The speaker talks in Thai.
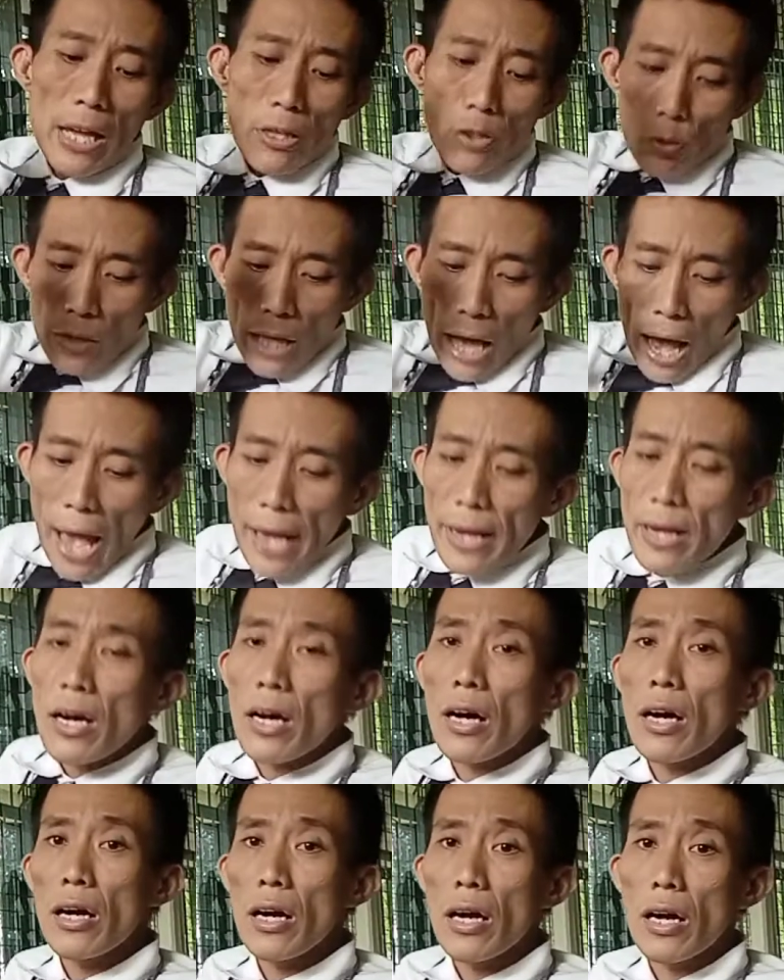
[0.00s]
ธีการสุดท้าย
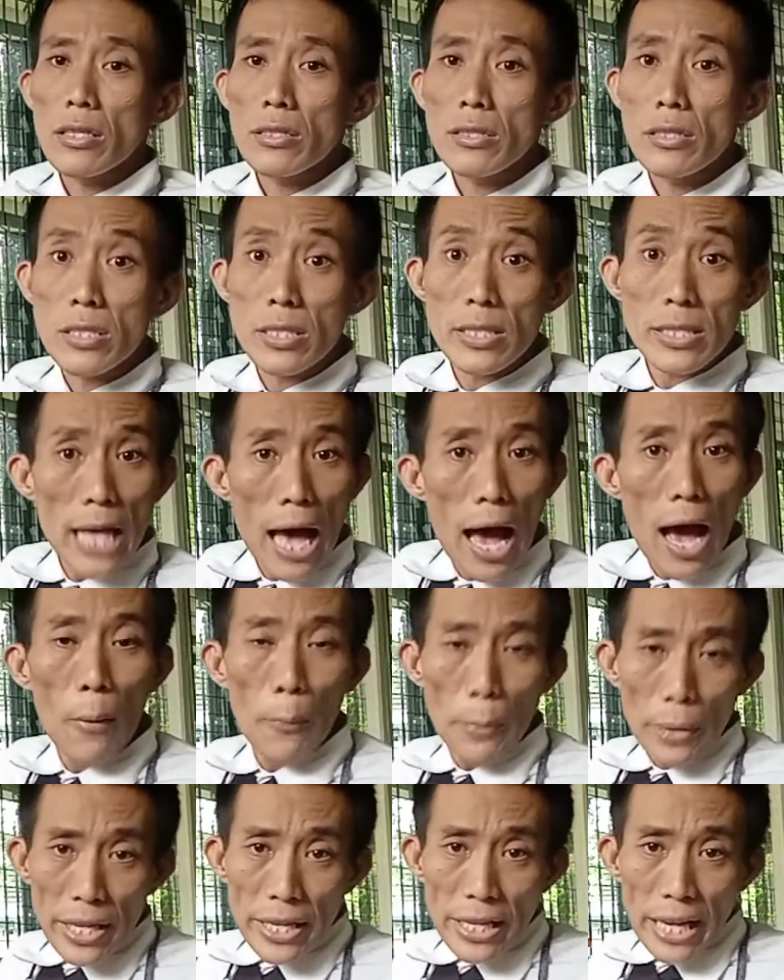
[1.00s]
ก็คือศึกษา
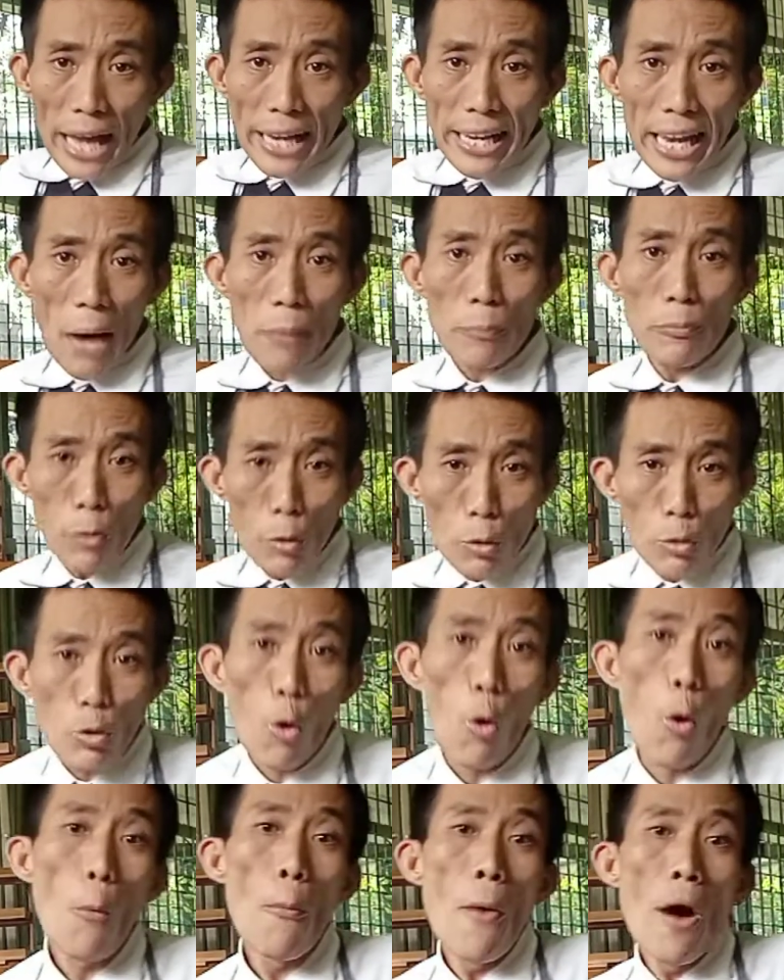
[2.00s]
วิธีการทำ
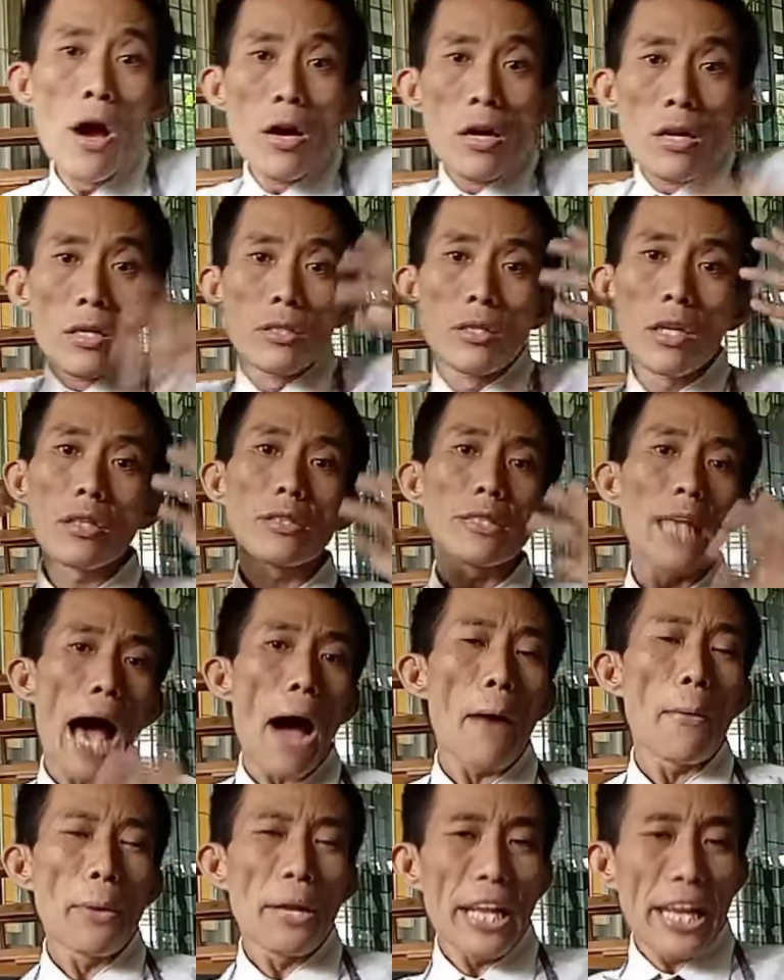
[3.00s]
YouTube ศึกษา
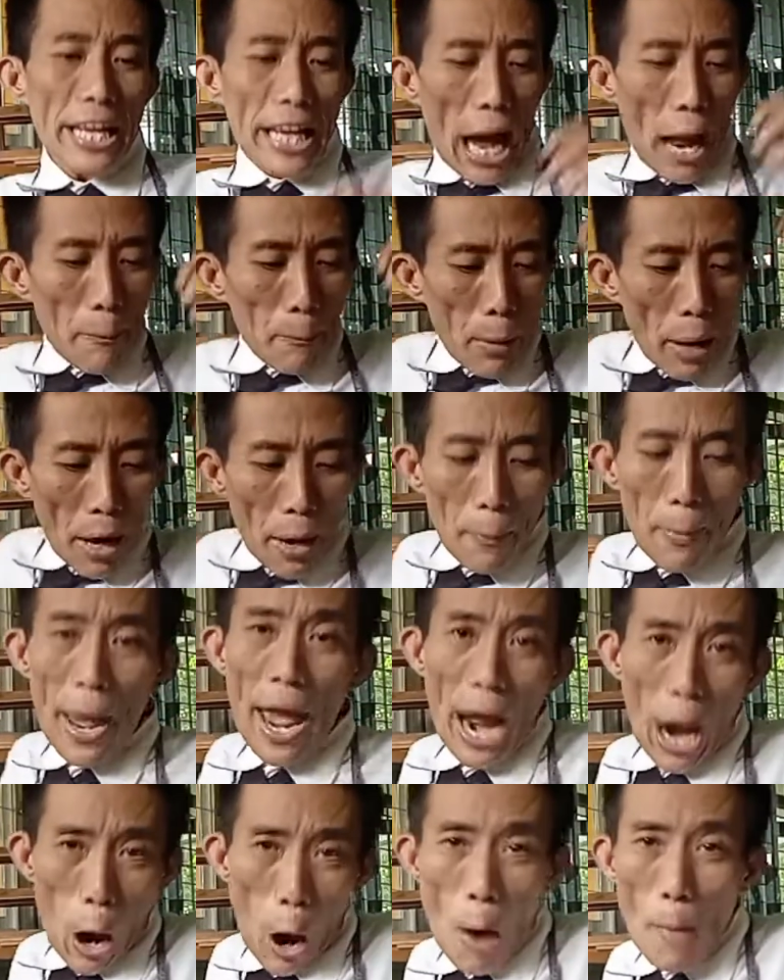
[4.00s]
วิธีการเผยแพ
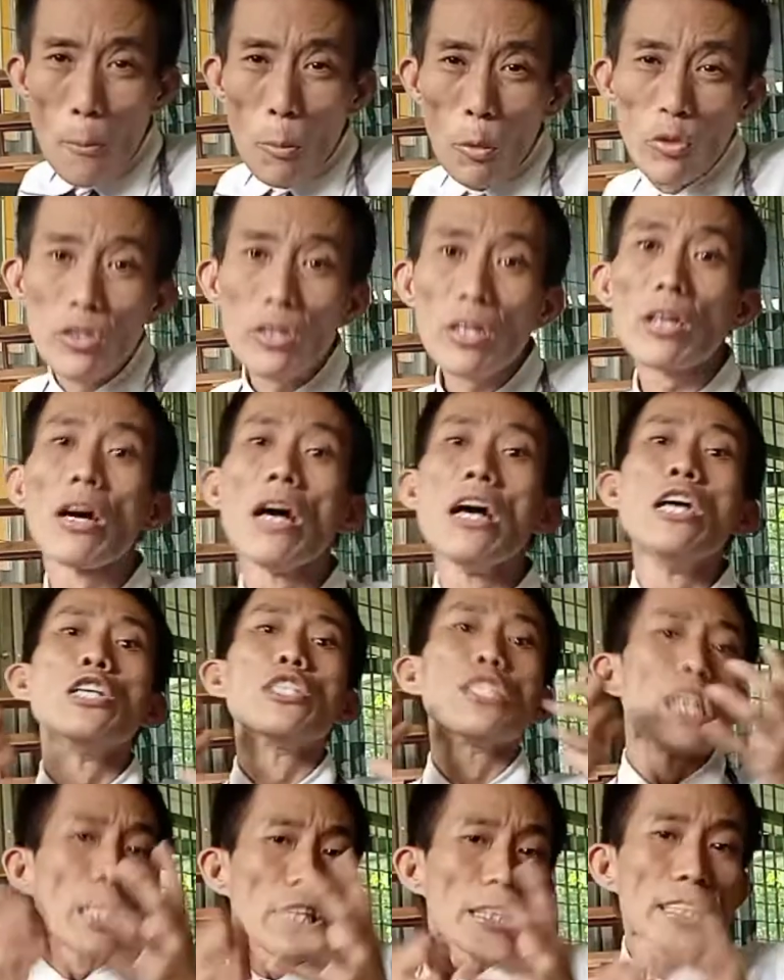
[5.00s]
ร่ข้อมูลสื่อ
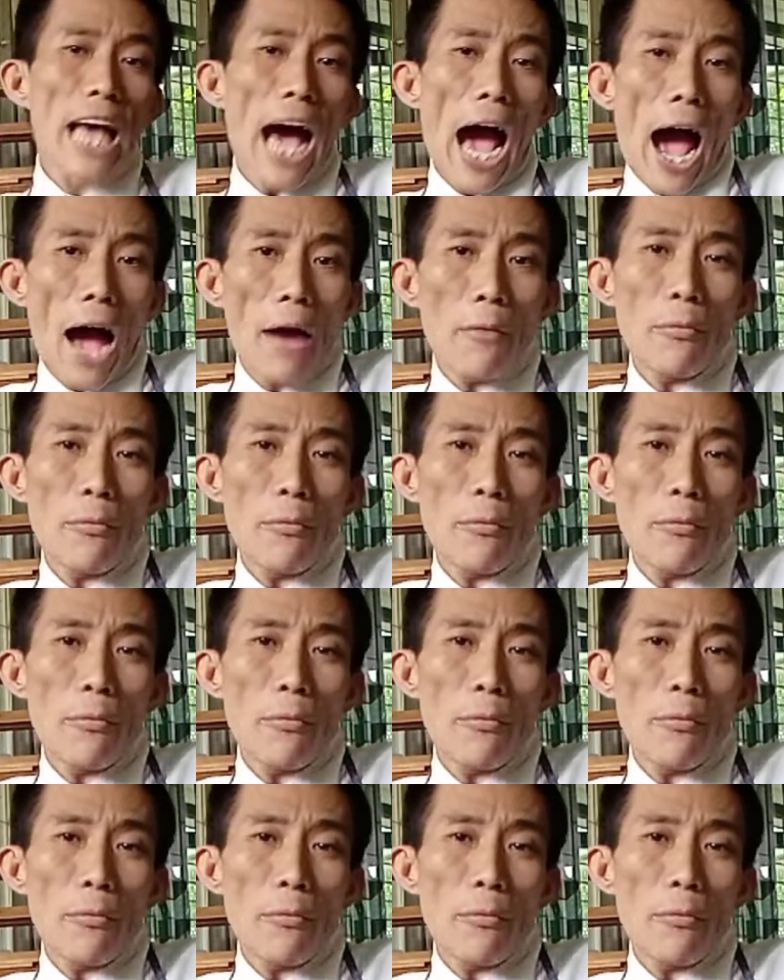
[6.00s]
ศึกษา